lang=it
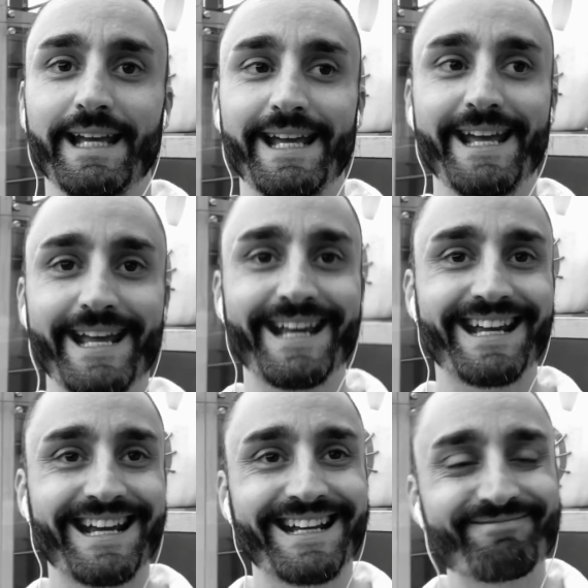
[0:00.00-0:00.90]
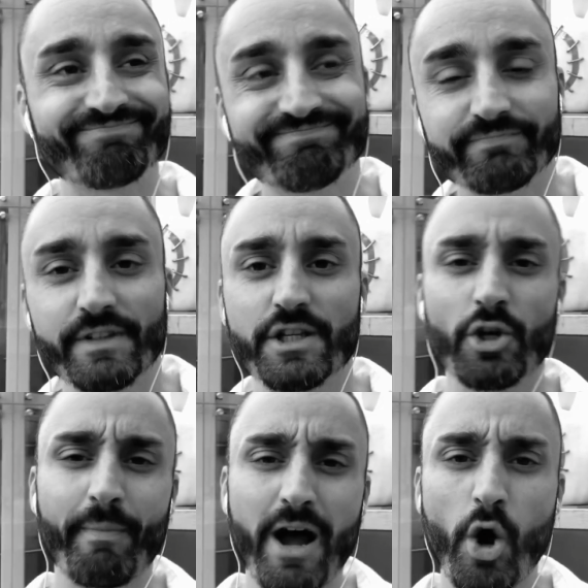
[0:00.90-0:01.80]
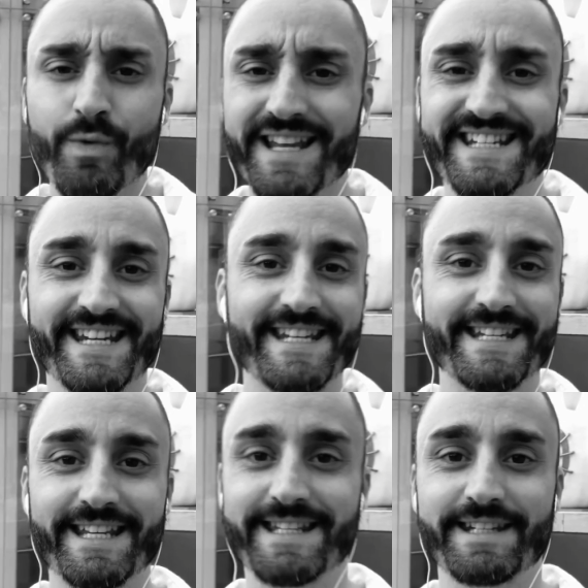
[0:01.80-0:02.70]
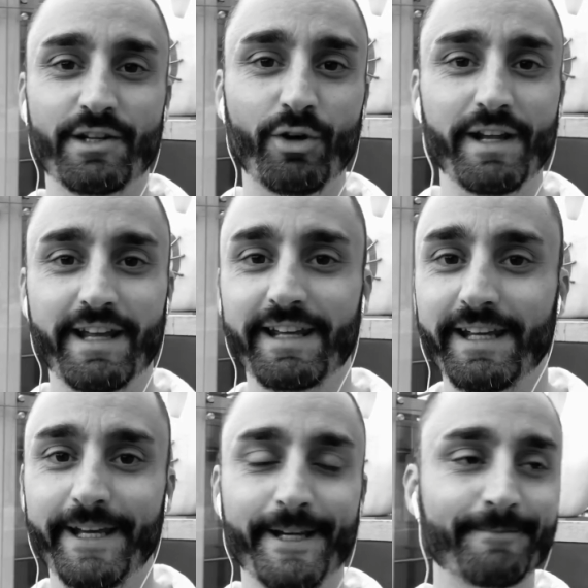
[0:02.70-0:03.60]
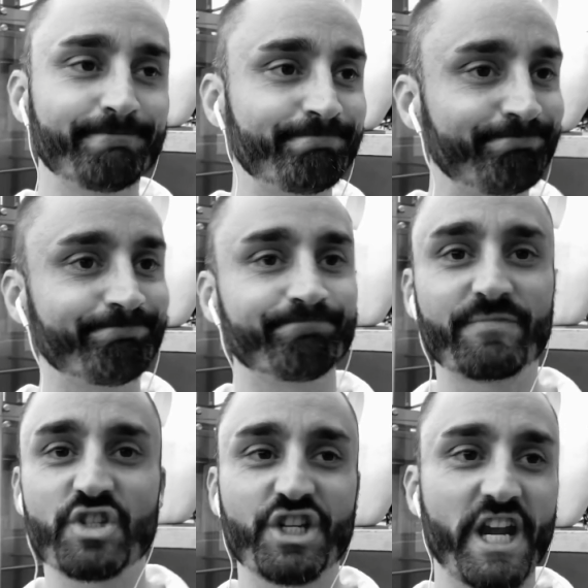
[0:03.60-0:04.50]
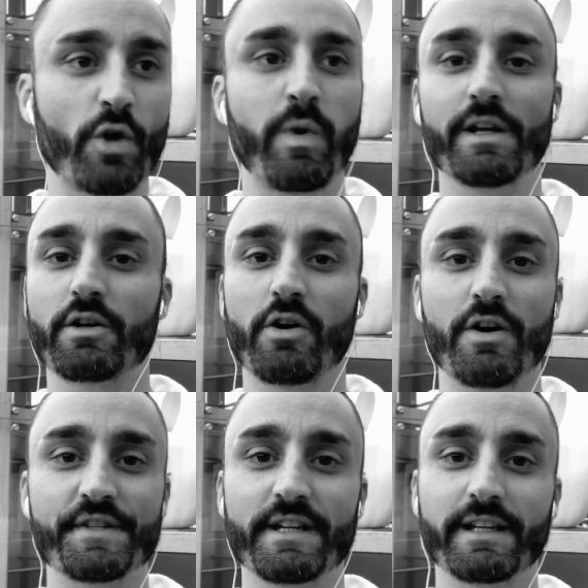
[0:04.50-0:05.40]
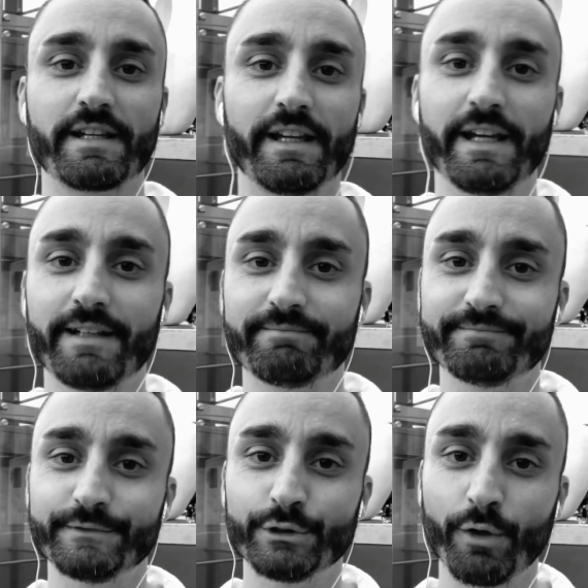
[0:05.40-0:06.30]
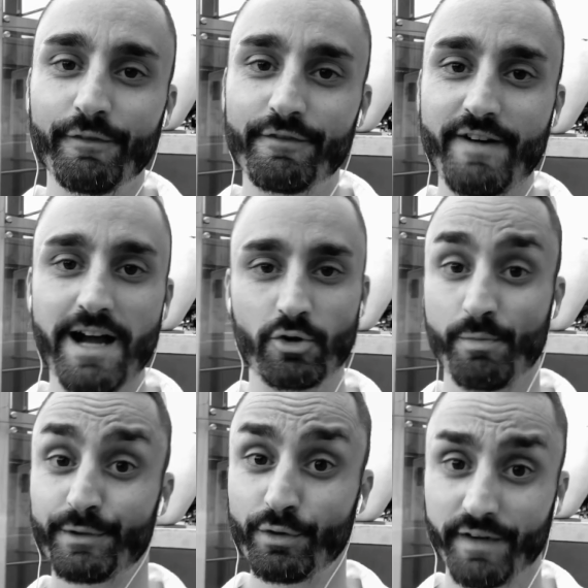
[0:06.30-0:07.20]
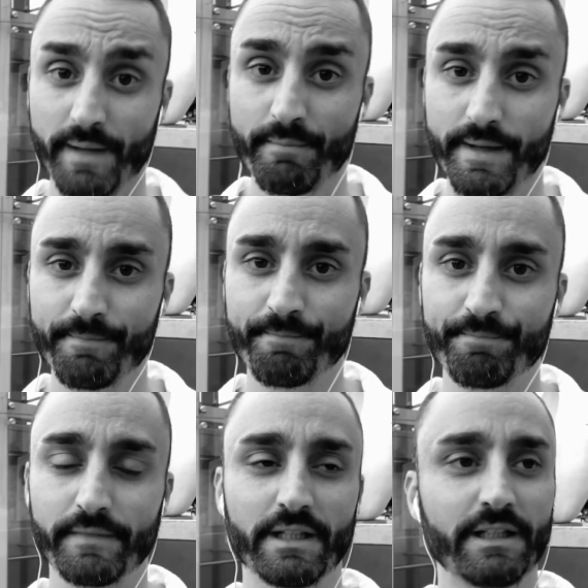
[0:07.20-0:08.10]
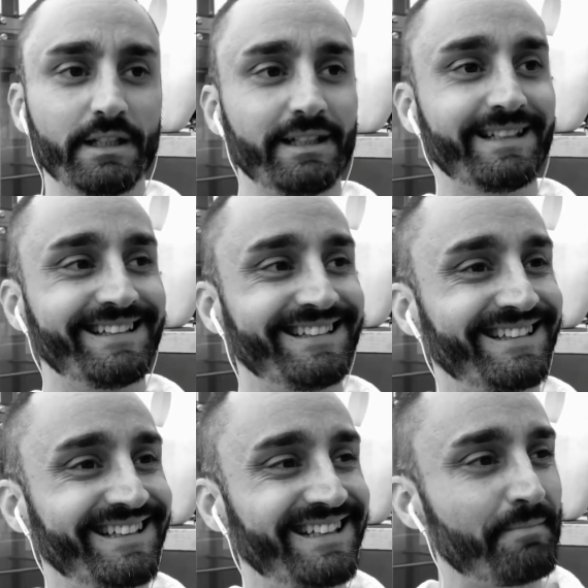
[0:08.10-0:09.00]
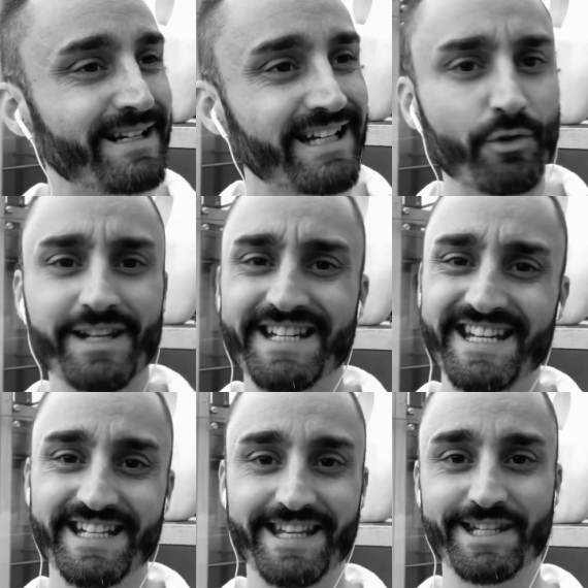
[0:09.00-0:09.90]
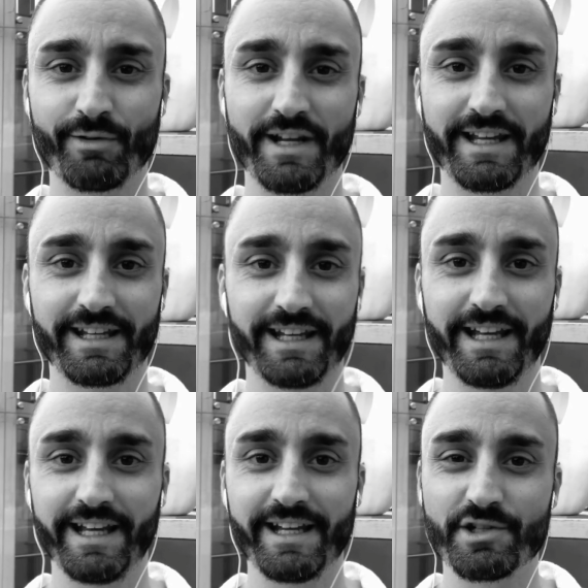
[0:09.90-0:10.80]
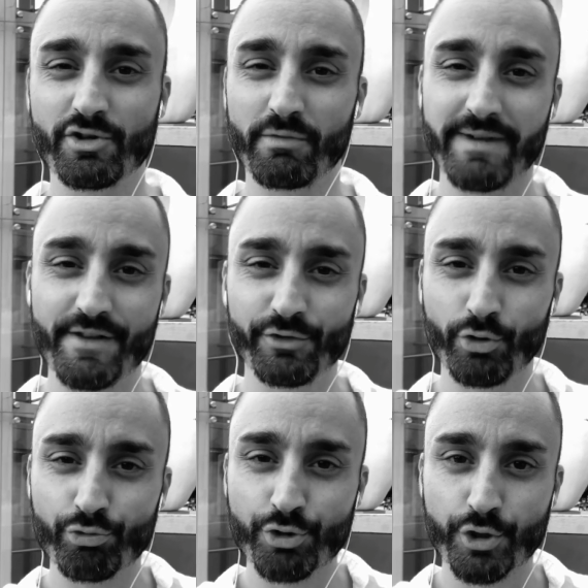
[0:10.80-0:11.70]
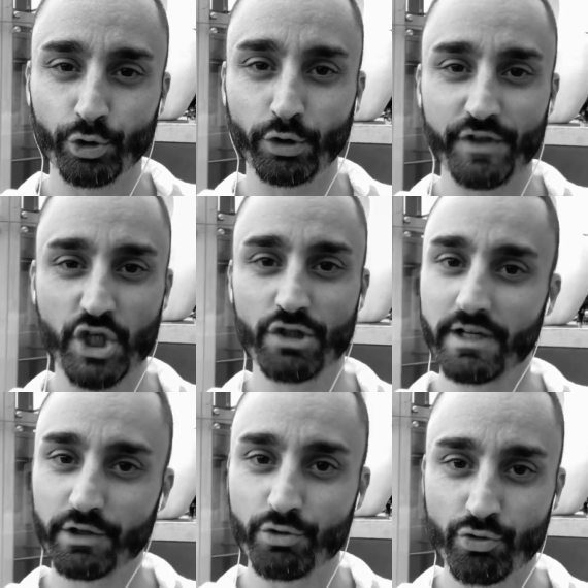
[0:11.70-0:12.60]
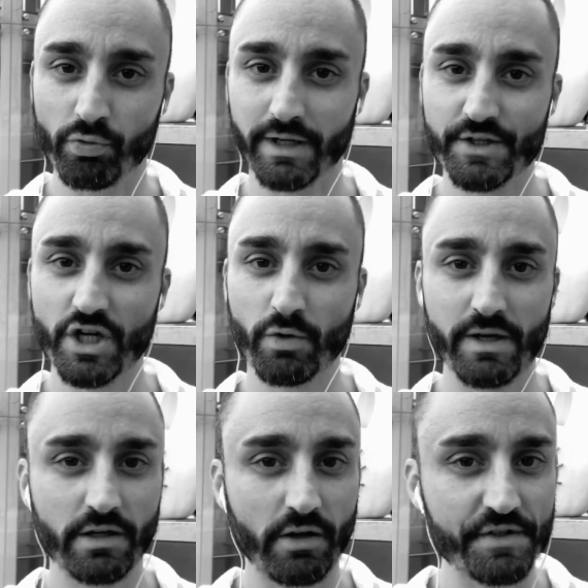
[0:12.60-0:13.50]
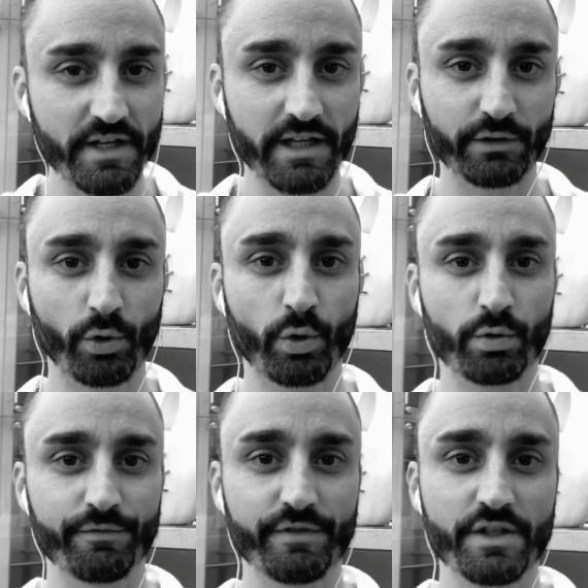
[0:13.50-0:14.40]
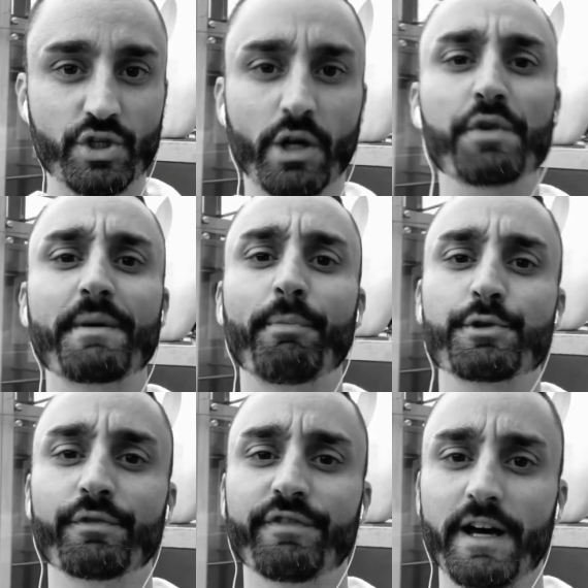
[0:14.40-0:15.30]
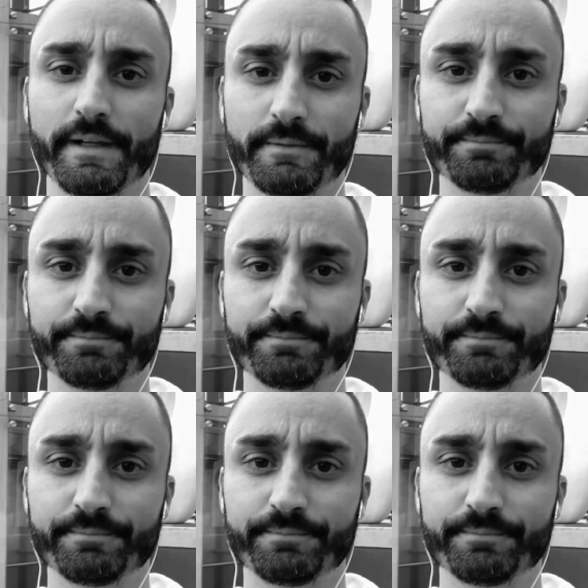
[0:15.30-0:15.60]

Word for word: e insomma ho una sensazione che mm, c'è qualcosa che non va come dovrebbe, eh, magari ho una sensazione che insomma non sono vicino alla chiusura, c'è qualcosa che non lo convince, cosa posso fare?